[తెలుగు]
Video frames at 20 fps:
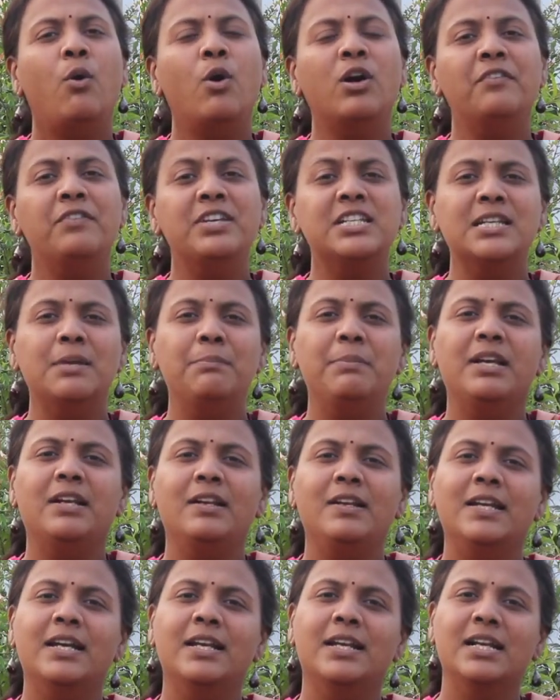ఒక విషయం మీకు
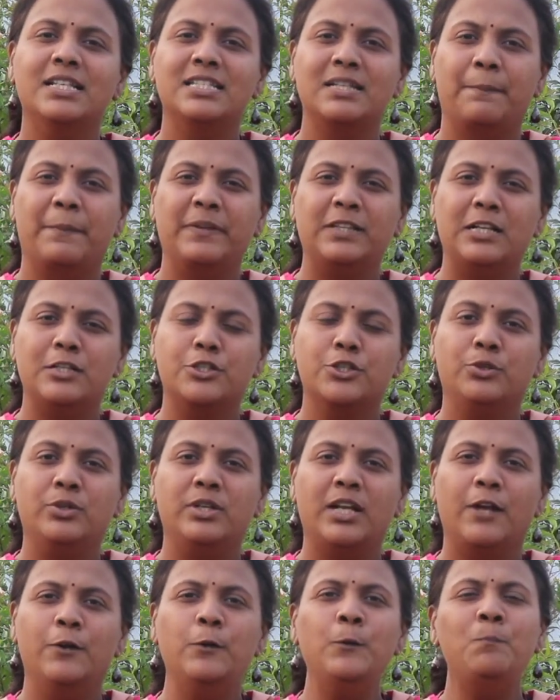క్లియర్గా
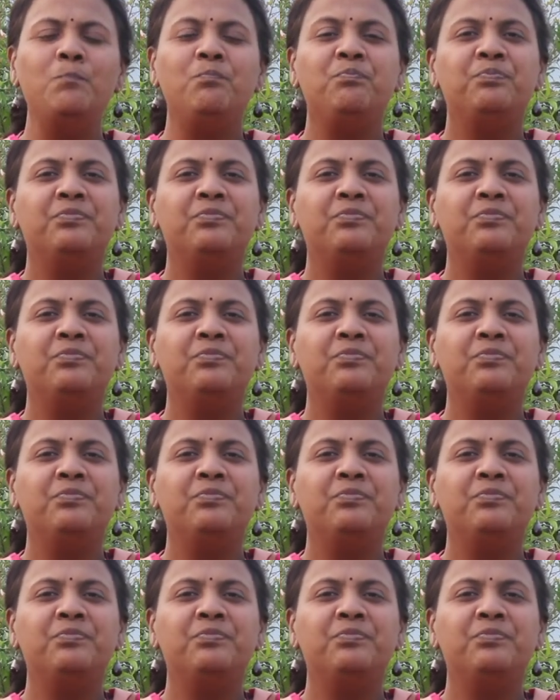చెప్పదలుచుకున్నాను